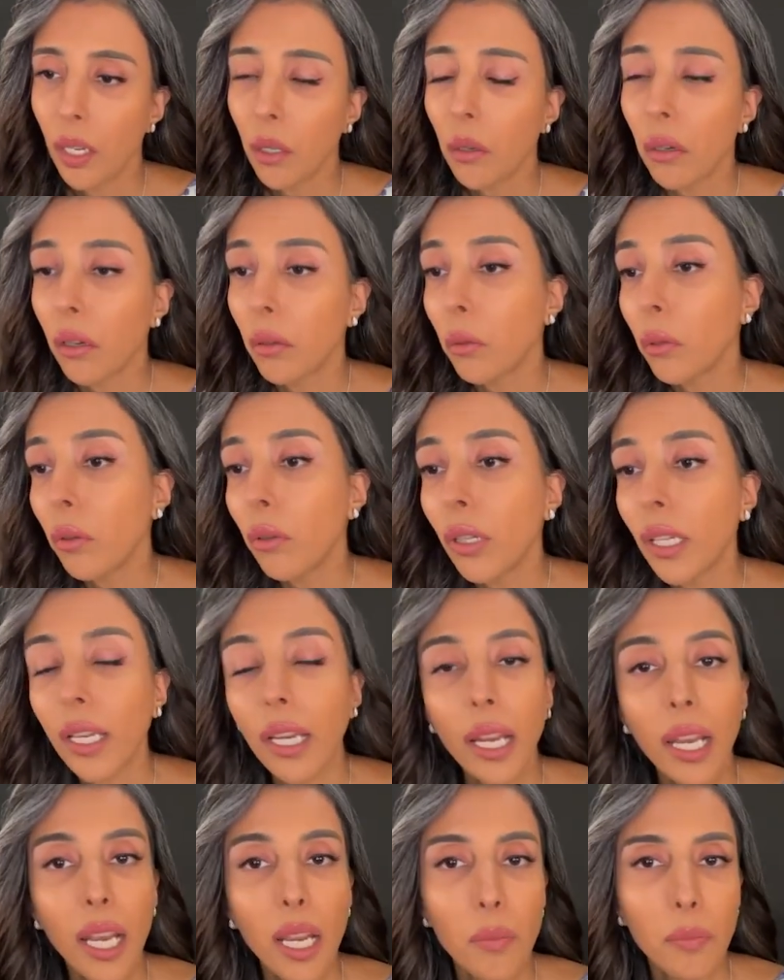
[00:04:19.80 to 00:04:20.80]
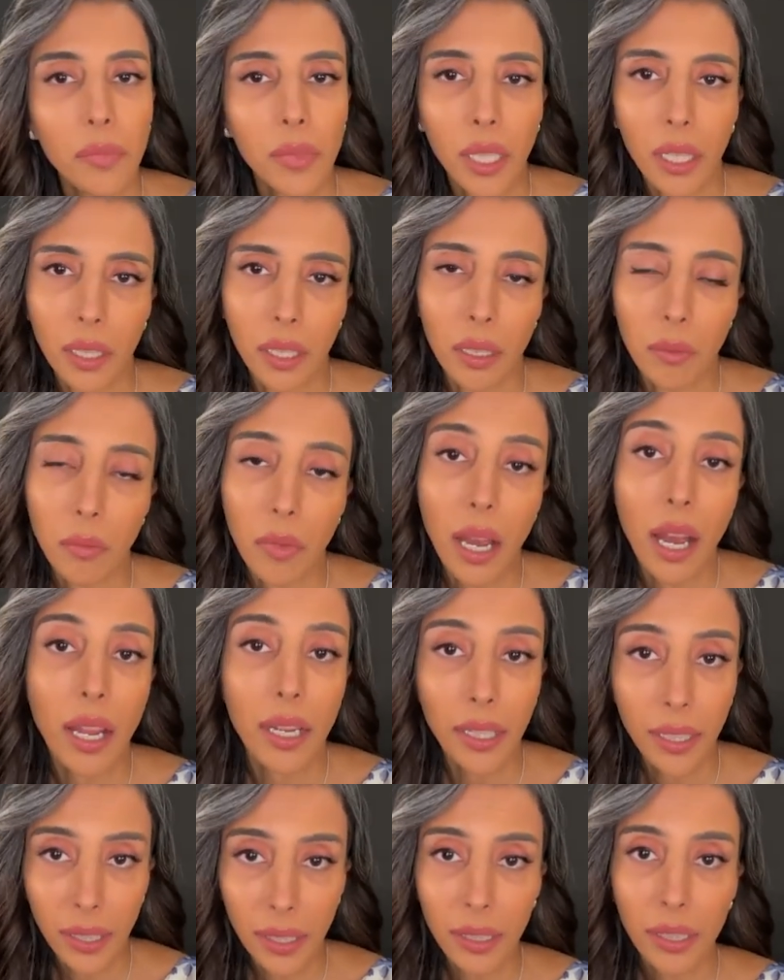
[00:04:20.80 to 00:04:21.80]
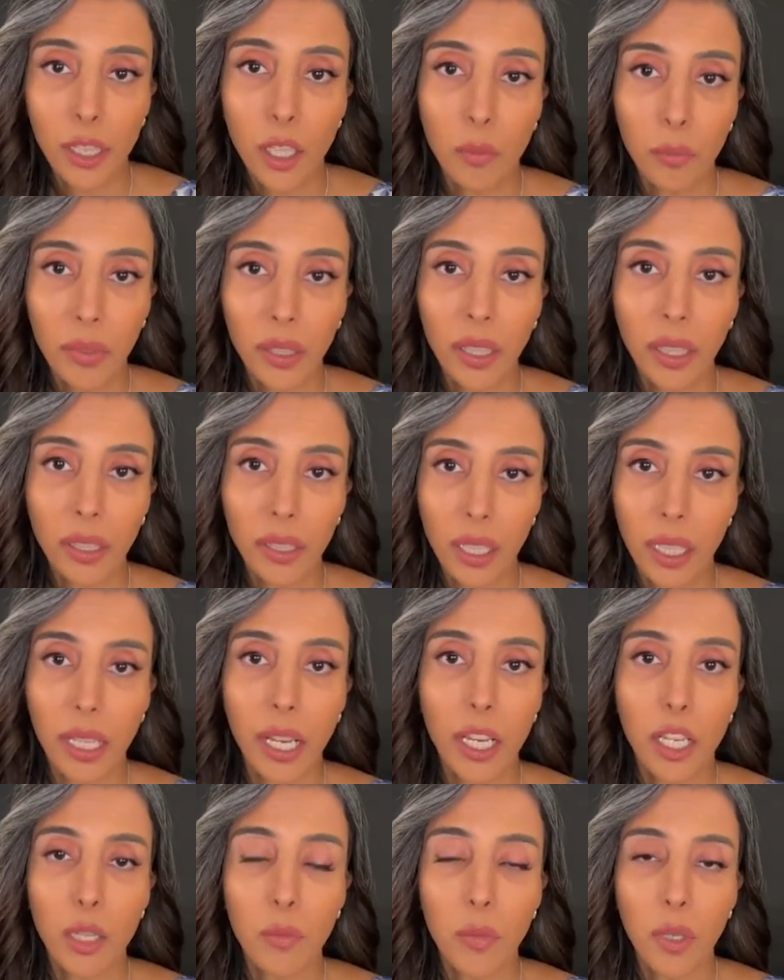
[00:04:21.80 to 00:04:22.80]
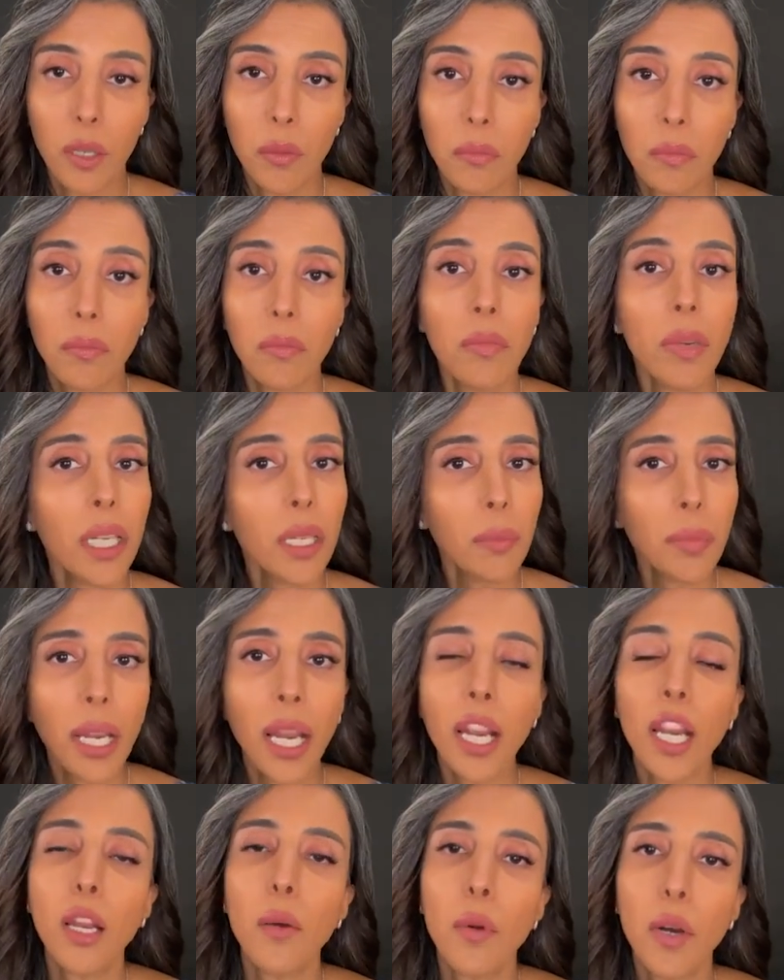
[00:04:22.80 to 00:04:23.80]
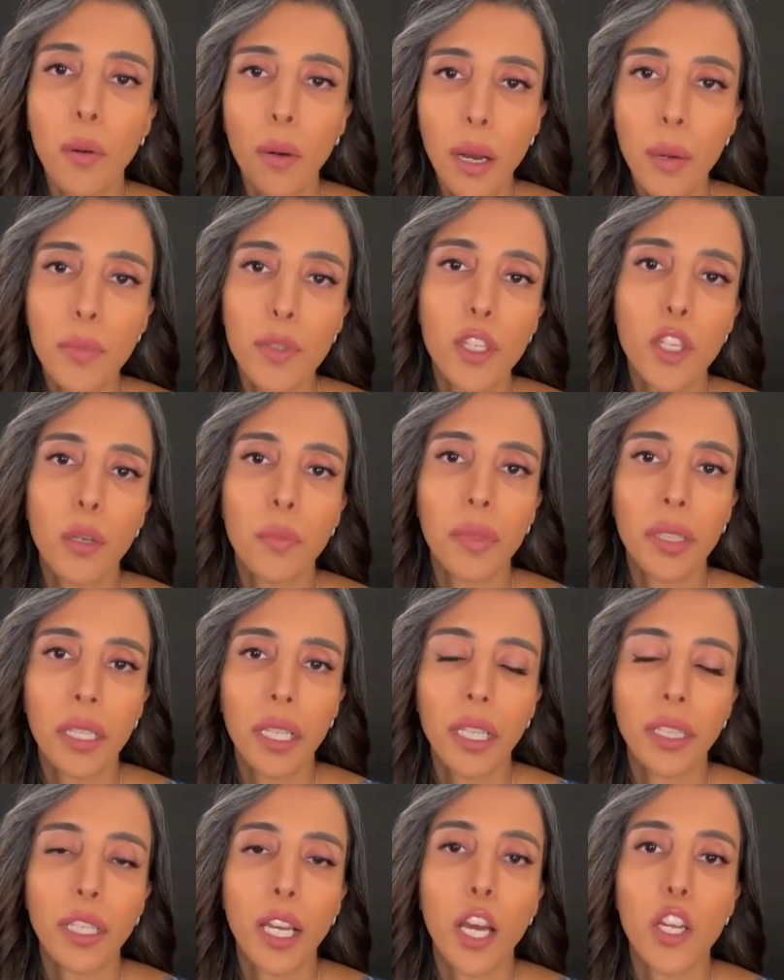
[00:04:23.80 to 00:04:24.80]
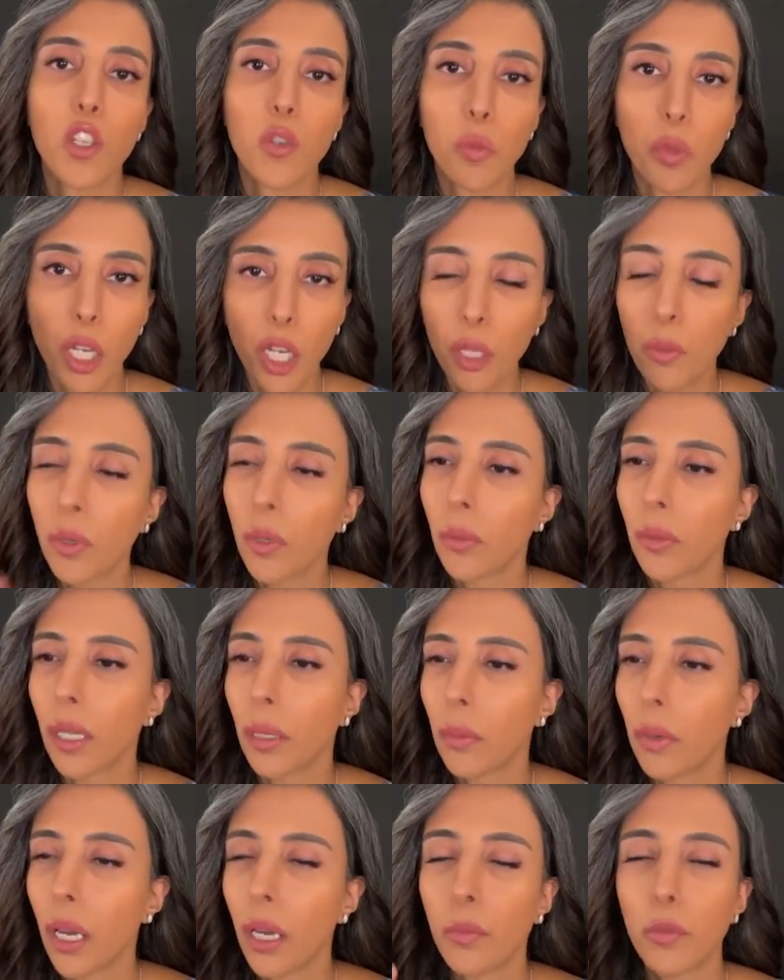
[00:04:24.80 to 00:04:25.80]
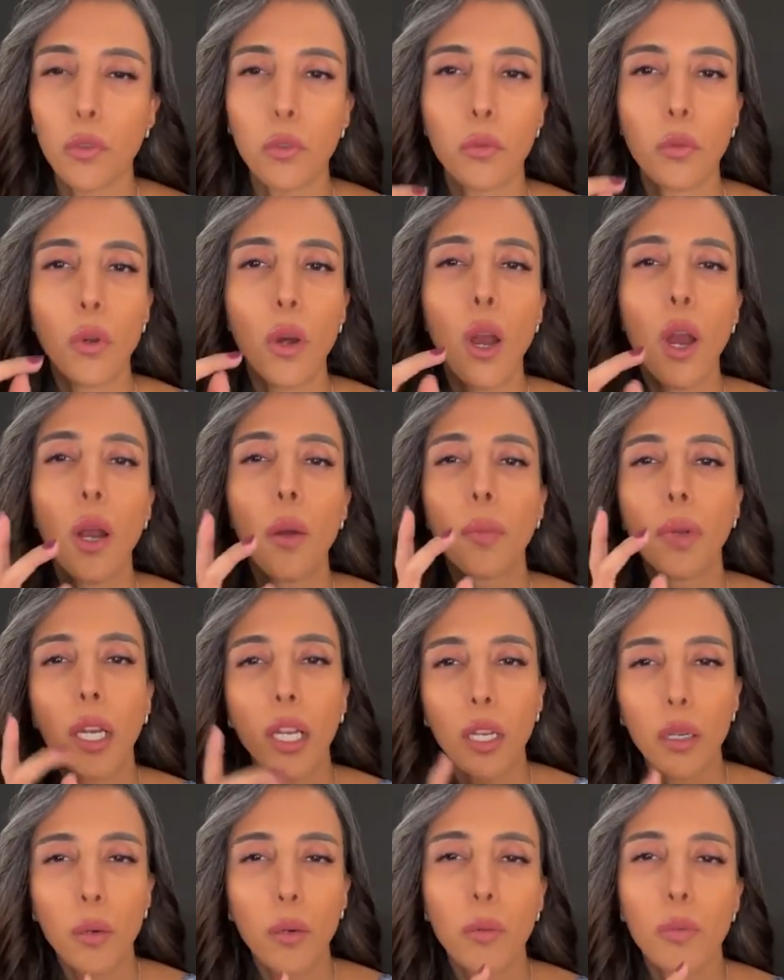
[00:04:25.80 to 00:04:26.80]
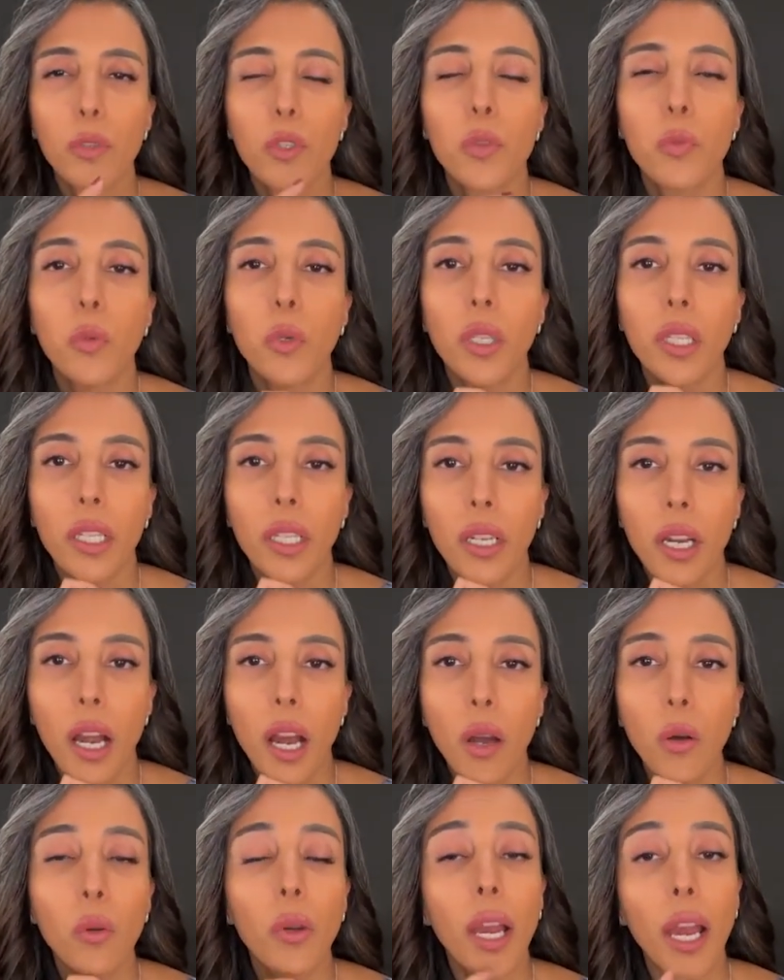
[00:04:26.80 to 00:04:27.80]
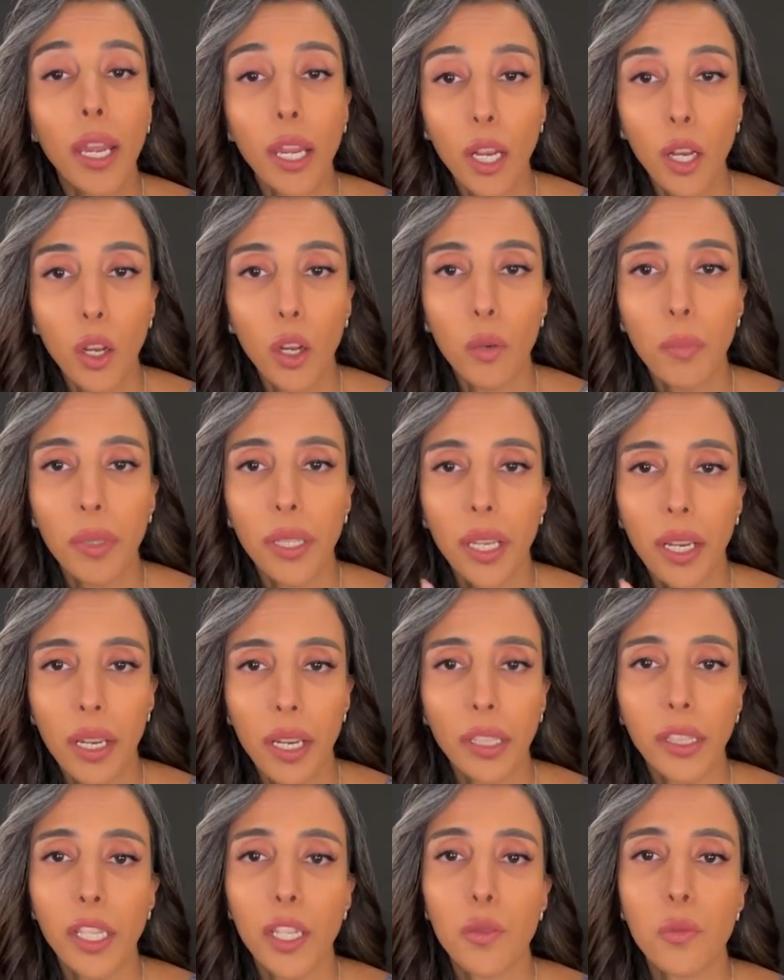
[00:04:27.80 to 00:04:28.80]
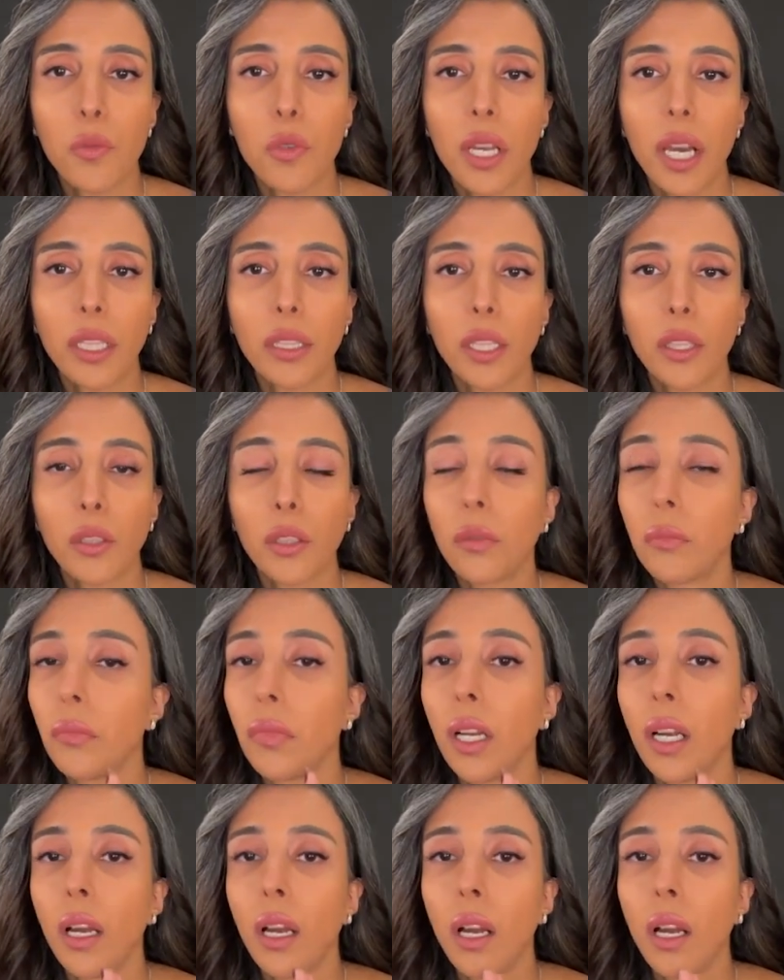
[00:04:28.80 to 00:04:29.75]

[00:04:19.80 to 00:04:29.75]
يقول كلمت انا الحين يوم طحت اكلمهم ما انا مكلمهم امس يوم اني احتاج ومكلمهم قبل امس ومكلمهم الاسبوع اللي راح وقايل لهم اني انا احتاج مساعدتكم